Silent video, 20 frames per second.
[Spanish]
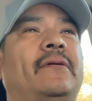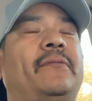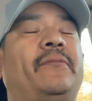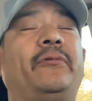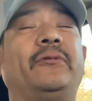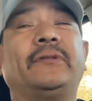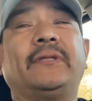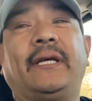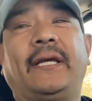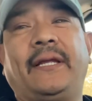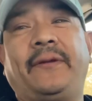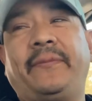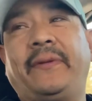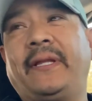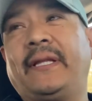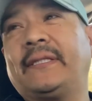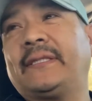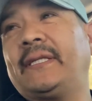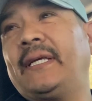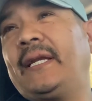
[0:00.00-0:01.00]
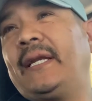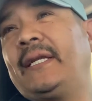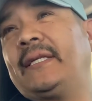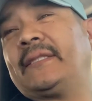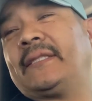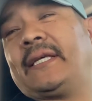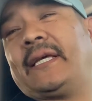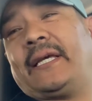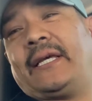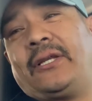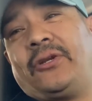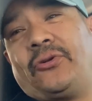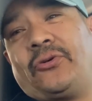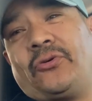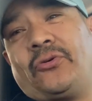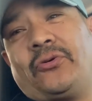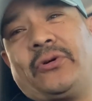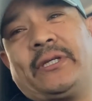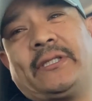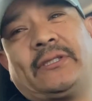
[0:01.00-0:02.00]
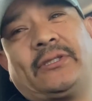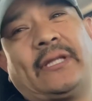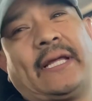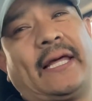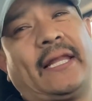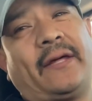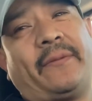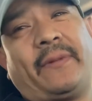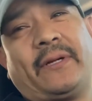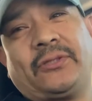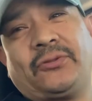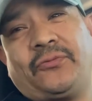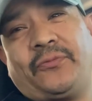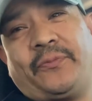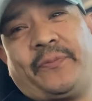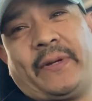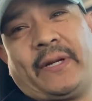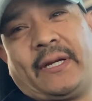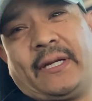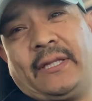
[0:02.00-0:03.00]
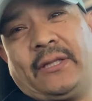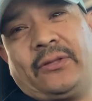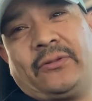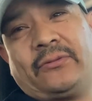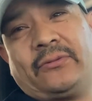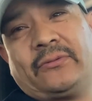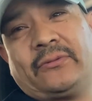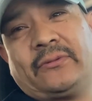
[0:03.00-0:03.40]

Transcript: Pues déjenme decirles que no es nada más un perrito.